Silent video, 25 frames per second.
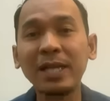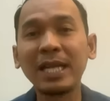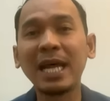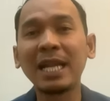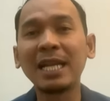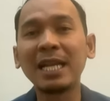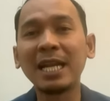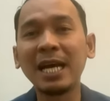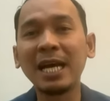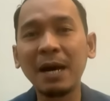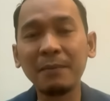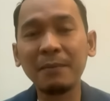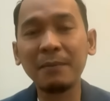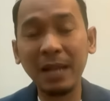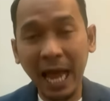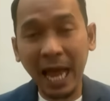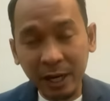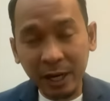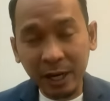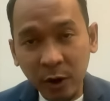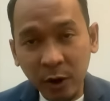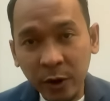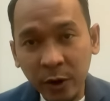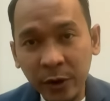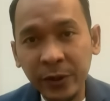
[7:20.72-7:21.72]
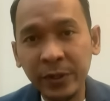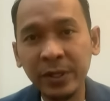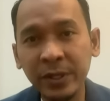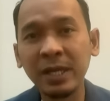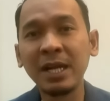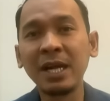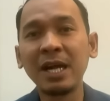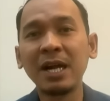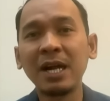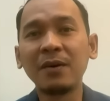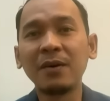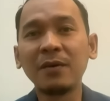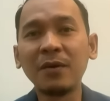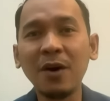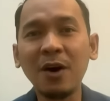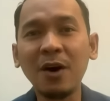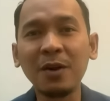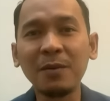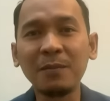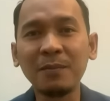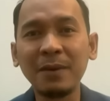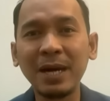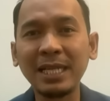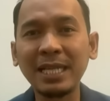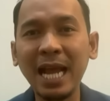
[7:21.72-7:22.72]
นนั้นนะครับหลายคนรอ
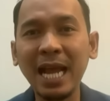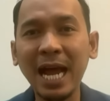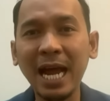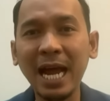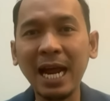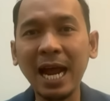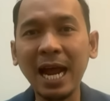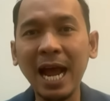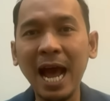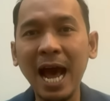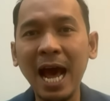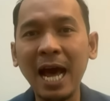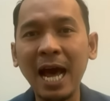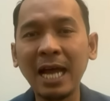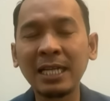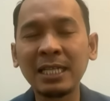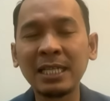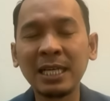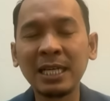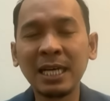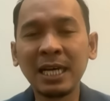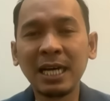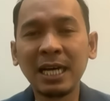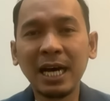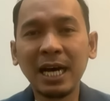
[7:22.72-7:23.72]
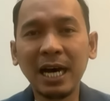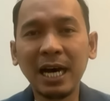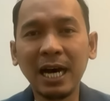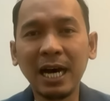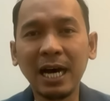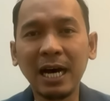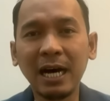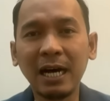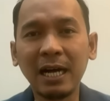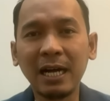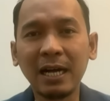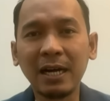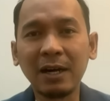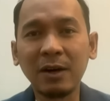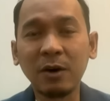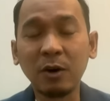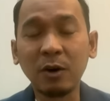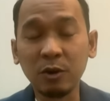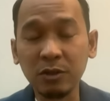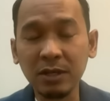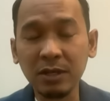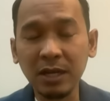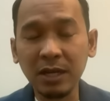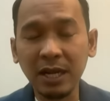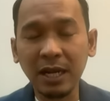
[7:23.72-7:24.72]
ดมาจากการข
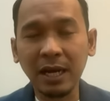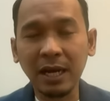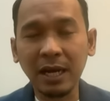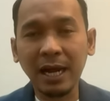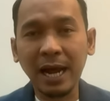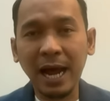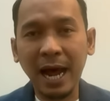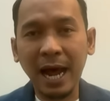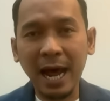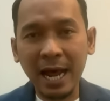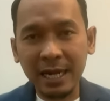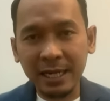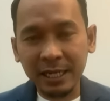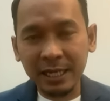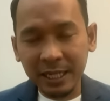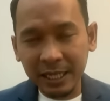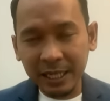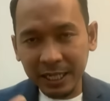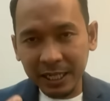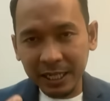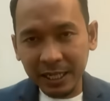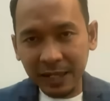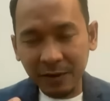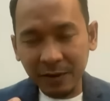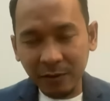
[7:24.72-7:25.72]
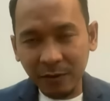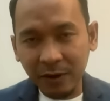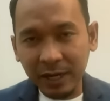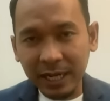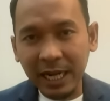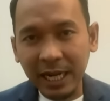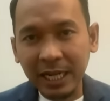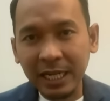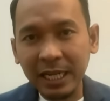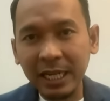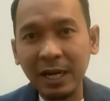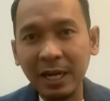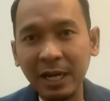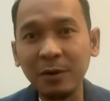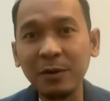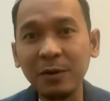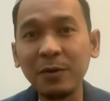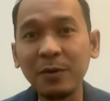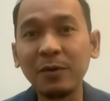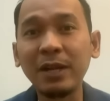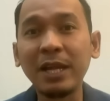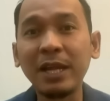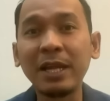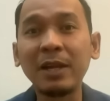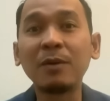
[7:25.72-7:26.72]
นการที่วันนั้นที่เขาอ
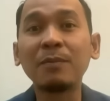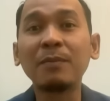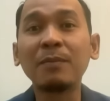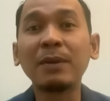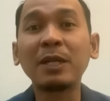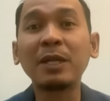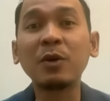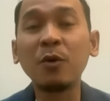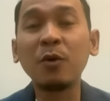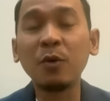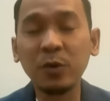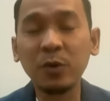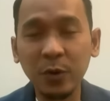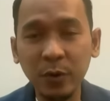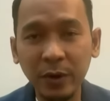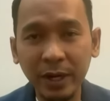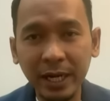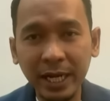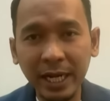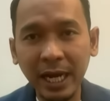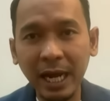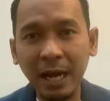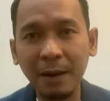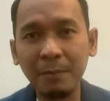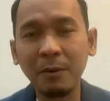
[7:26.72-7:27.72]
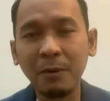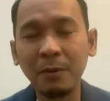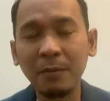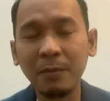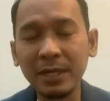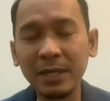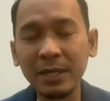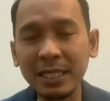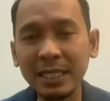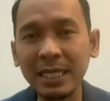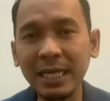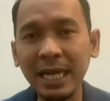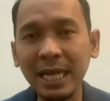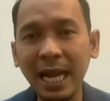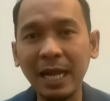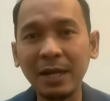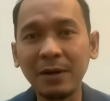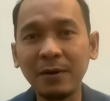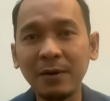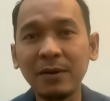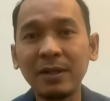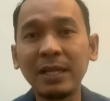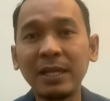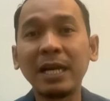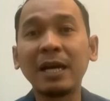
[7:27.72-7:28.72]
ยู่ในรถบรรทุกด้วยนะครับผมก็เจอหลาย
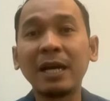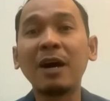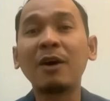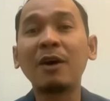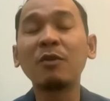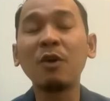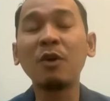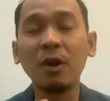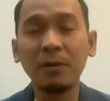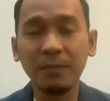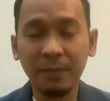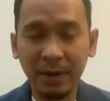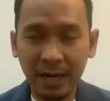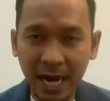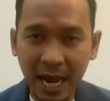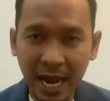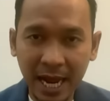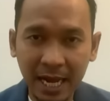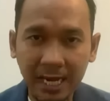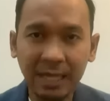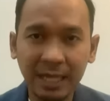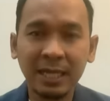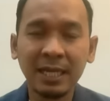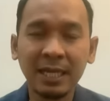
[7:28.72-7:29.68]
คนแต่เขารอดมาได้